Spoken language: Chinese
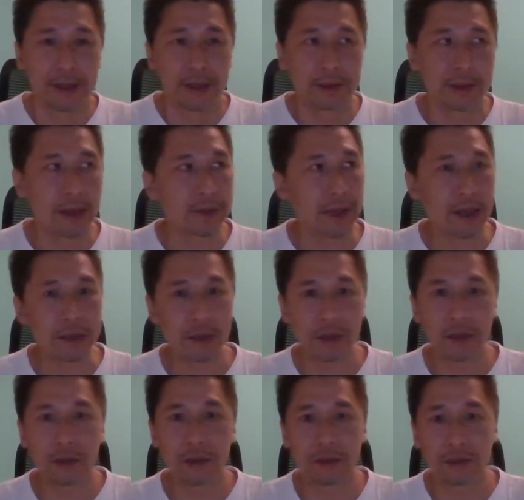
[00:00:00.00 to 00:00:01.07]
那打折
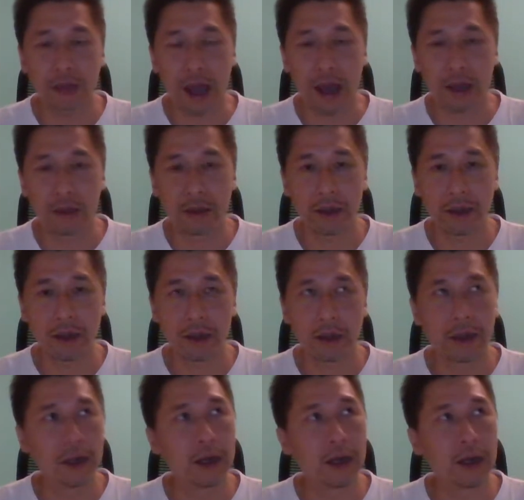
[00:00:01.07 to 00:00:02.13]
扣打那
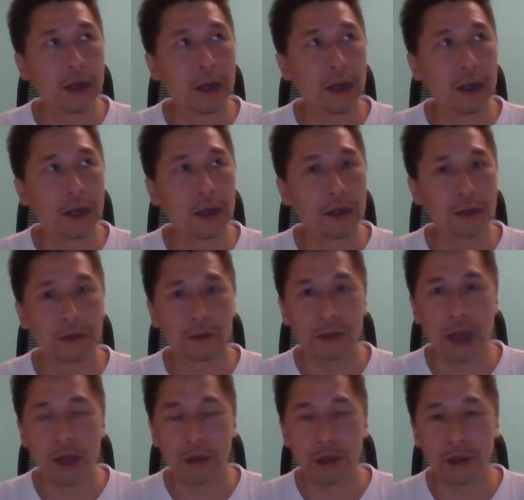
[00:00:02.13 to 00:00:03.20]
个呃，
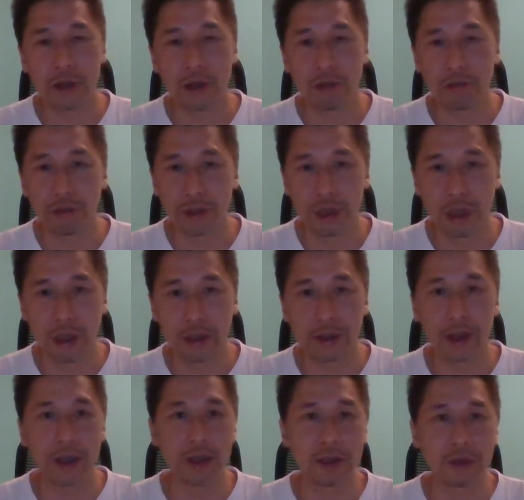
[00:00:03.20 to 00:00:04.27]
打那个九五折，
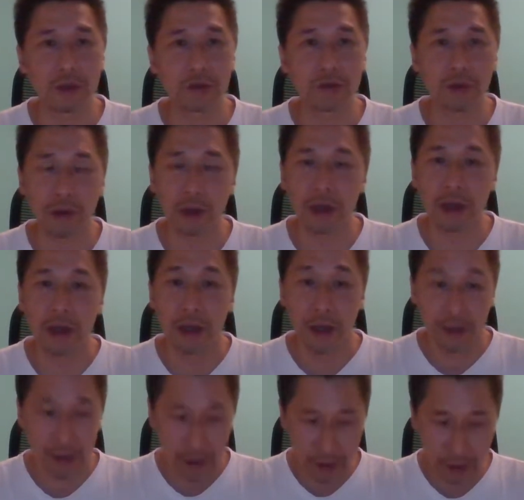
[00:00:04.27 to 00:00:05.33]
那也就说，
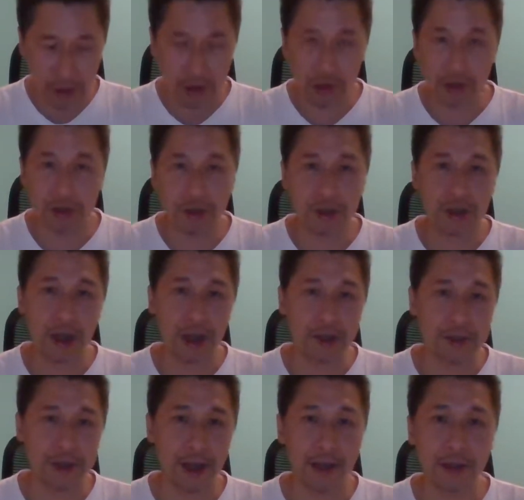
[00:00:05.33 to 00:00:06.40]
它真正的市场
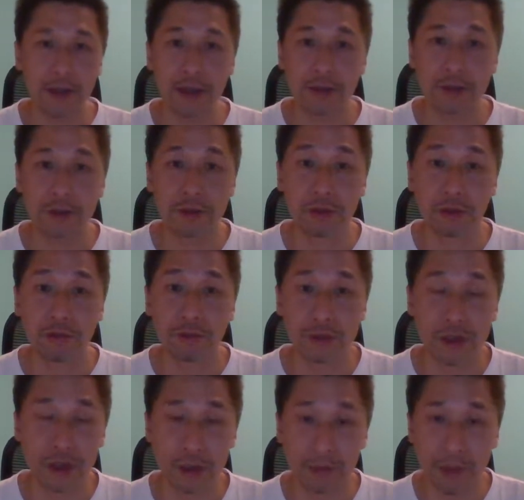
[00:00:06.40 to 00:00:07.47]
价应该是九五
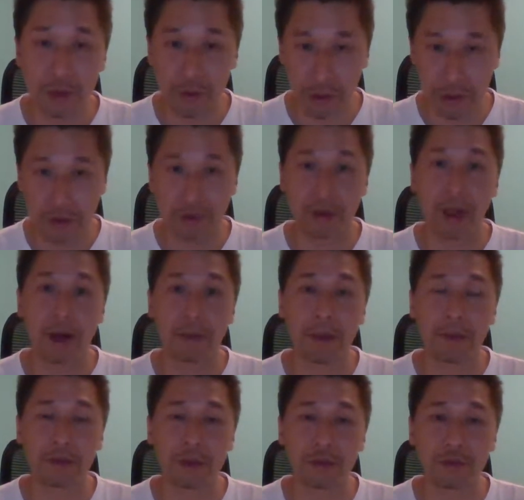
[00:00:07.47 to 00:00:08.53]
折嘛，所以就跌了百
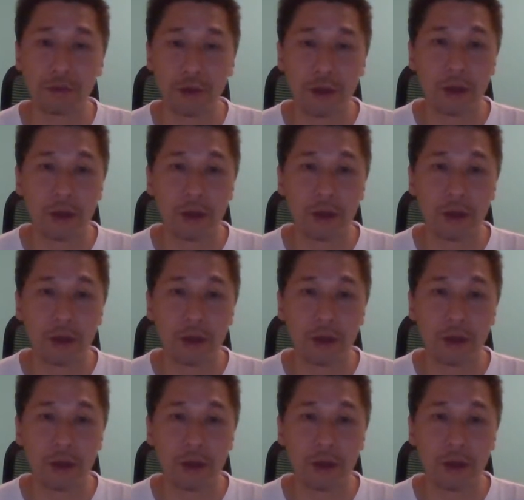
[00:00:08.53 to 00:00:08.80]
分之五。